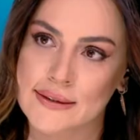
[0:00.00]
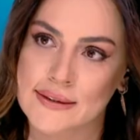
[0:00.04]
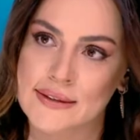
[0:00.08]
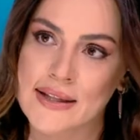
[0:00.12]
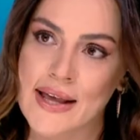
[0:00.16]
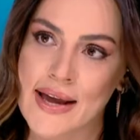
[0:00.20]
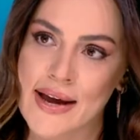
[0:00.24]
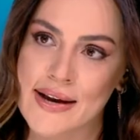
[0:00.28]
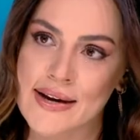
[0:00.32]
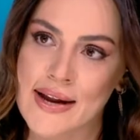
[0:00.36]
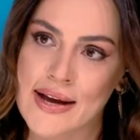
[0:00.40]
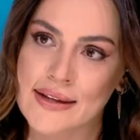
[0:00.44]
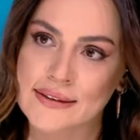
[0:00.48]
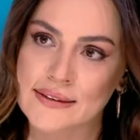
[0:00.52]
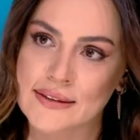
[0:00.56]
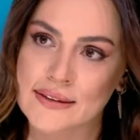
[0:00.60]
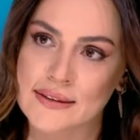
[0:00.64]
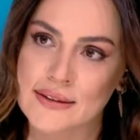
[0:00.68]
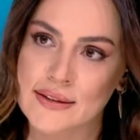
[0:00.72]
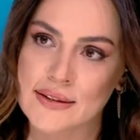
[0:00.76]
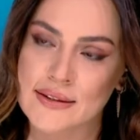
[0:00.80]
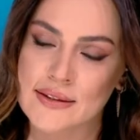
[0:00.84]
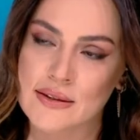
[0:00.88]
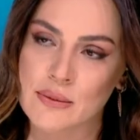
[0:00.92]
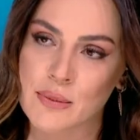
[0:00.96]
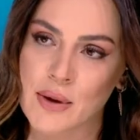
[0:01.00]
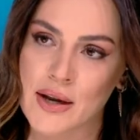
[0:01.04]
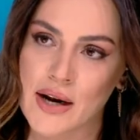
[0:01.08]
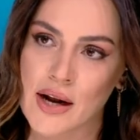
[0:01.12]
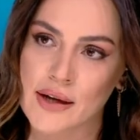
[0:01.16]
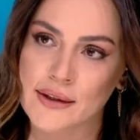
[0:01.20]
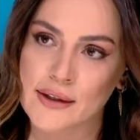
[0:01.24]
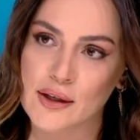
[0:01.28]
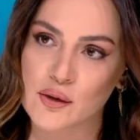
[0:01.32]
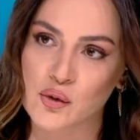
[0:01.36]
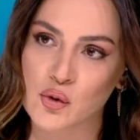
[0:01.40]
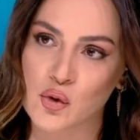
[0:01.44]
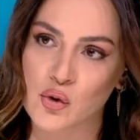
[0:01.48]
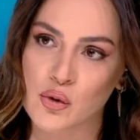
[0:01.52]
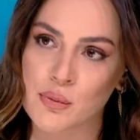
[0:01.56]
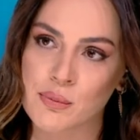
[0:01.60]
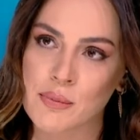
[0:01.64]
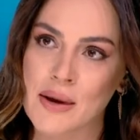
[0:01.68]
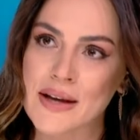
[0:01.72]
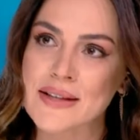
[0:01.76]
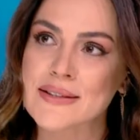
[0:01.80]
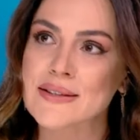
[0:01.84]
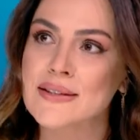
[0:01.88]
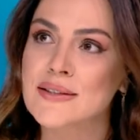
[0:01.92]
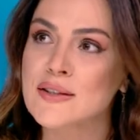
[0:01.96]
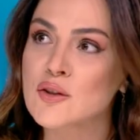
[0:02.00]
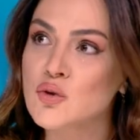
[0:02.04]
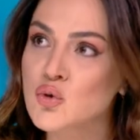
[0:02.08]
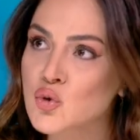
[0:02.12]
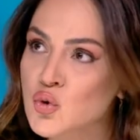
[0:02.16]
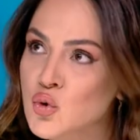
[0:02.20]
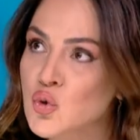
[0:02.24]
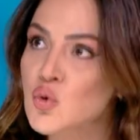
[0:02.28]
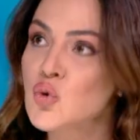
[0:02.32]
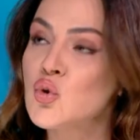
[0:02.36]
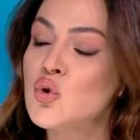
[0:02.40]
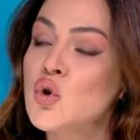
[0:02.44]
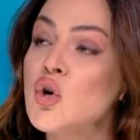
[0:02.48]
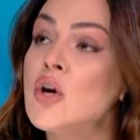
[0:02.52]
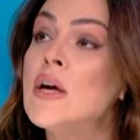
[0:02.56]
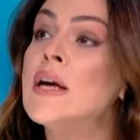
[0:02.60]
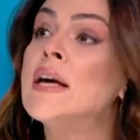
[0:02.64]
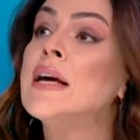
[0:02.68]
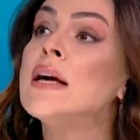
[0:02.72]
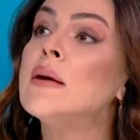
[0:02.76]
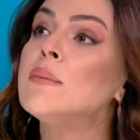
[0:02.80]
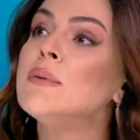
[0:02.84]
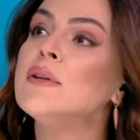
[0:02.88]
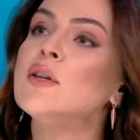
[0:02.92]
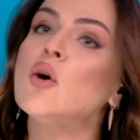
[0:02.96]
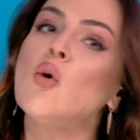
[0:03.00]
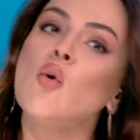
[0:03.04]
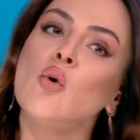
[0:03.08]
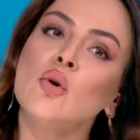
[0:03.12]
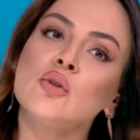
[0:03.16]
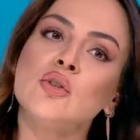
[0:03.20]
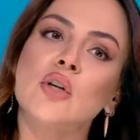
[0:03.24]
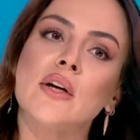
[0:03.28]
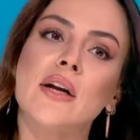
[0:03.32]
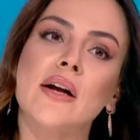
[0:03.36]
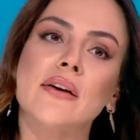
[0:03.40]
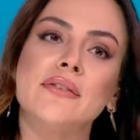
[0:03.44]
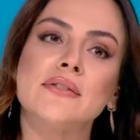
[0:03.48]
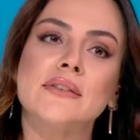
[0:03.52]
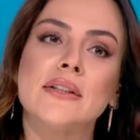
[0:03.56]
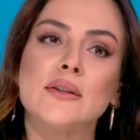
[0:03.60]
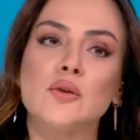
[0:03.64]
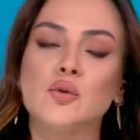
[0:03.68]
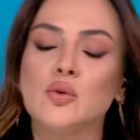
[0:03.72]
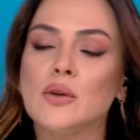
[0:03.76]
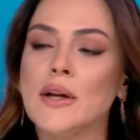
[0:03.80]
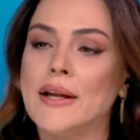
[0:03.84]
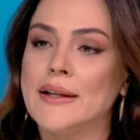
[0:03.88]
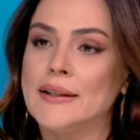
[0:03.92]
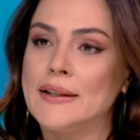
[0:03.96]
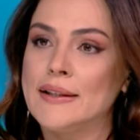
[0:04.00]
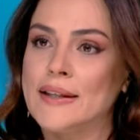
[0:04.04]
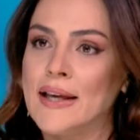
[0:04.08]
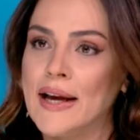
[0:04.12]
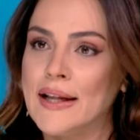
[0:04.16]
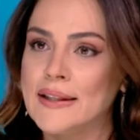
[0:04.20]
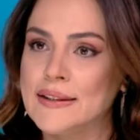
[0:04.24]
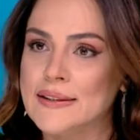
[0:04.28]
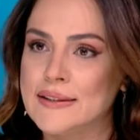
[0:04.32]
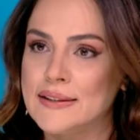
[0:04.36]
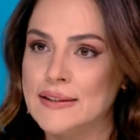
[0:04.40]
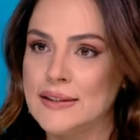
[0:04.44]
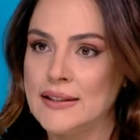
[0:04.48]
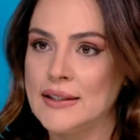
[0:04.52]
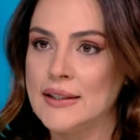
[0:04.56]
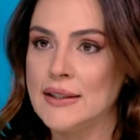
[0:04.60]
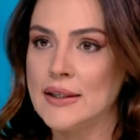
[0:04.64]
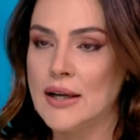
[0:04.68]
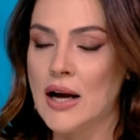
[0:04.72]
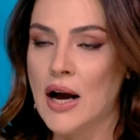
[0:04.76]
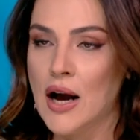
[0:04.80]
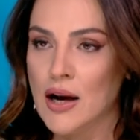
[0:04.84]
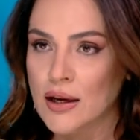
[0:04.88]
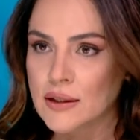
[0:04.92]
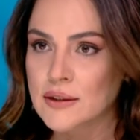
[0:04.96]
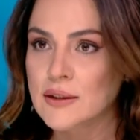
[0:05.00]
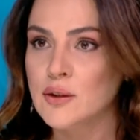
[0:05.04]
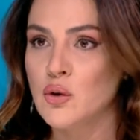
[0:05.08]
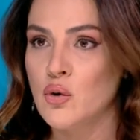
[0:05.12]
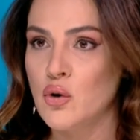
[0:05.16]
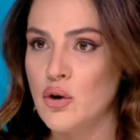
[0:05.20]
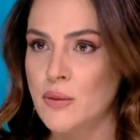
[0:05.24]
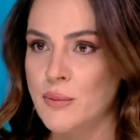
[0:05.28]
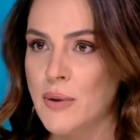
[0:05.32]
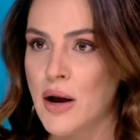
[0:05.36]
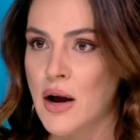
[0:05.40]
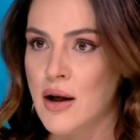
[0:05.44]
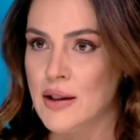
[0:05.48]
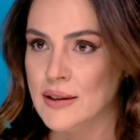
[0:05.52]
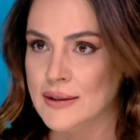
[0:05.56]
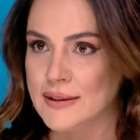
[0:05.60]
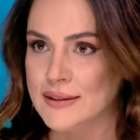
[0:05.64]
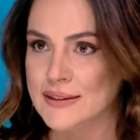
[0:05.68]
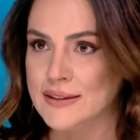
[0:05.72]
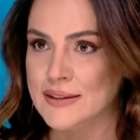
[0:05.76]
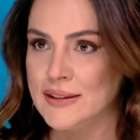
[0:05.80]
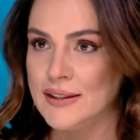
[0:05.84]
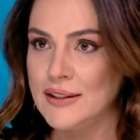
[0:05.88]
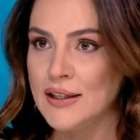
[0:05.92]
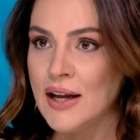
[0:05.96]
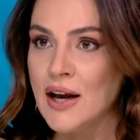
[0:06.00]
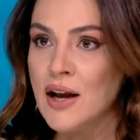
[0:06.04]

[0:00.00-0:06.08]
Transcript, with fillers: değerlendirdiğinizi merak ediyorum ben sizin. Çünkü bir de o tarafta sürekli kendisini haklı görme algısıyla